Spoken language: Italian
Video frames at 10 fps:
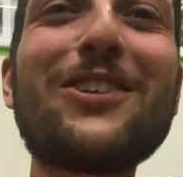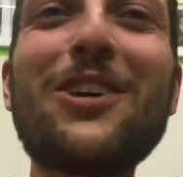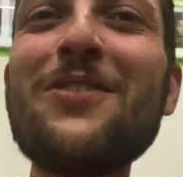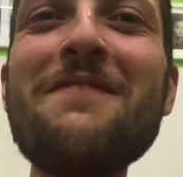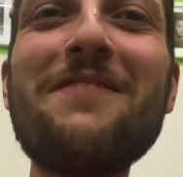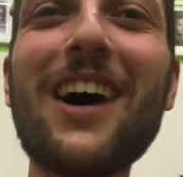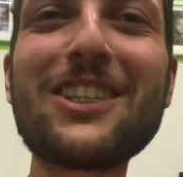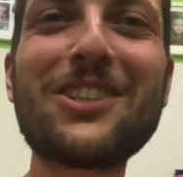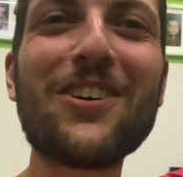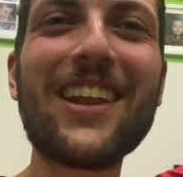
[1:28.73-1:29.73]
c'è
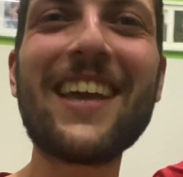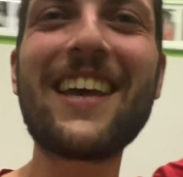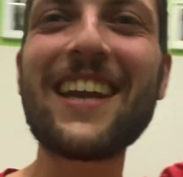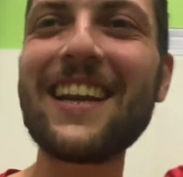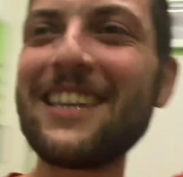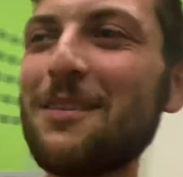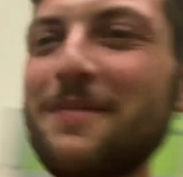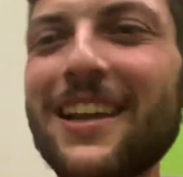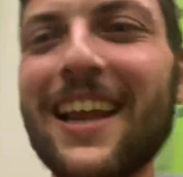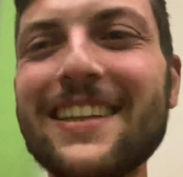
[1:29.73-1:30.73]
un'invasione incredibile a